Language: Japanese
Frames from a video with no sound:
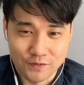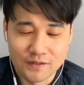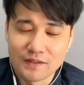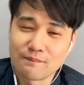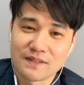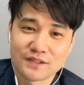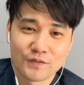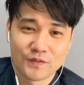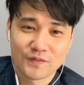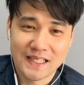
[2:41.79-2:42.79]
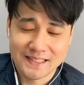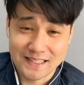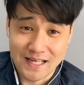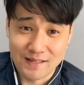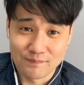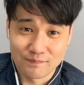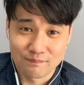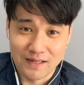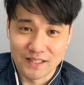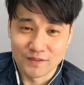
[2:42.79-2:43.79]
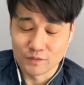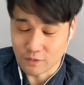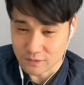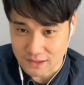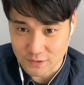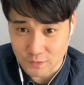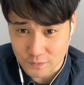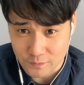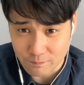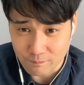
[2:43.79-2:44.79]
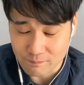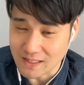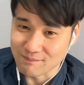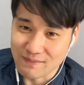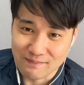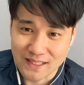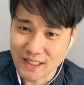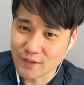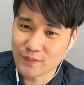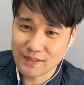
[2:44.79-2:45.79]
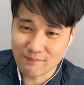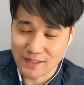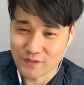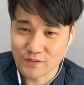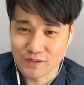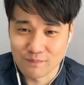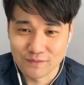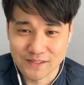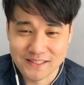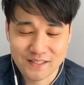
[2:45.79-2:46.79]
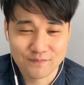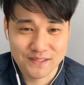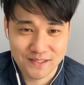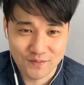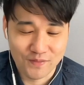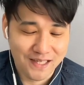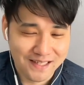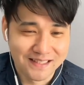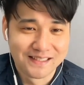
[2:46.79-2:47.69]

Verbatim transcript: まあ、そのね、さんまいを所持する、まあ、まあ、結局ね、まあ、遊戯の元に行っちゃうんですけど、はい。